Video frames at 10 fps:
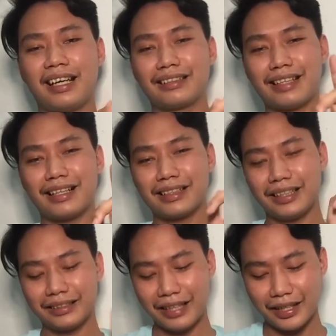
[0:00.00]

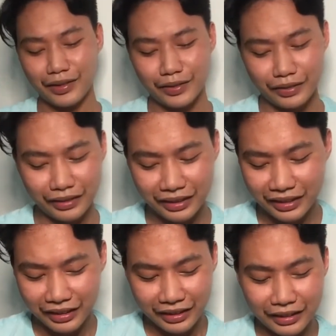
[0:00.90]
tatagay tayo
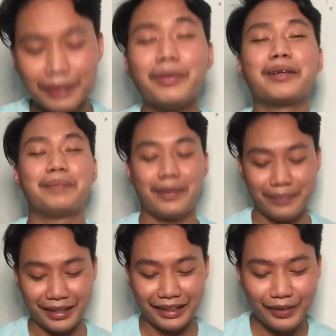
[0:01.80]

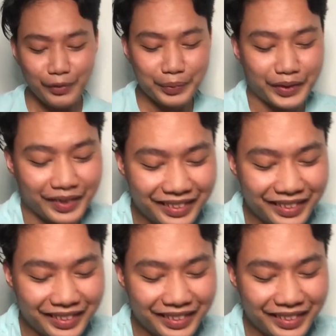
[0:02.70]
magpapakal... Oops!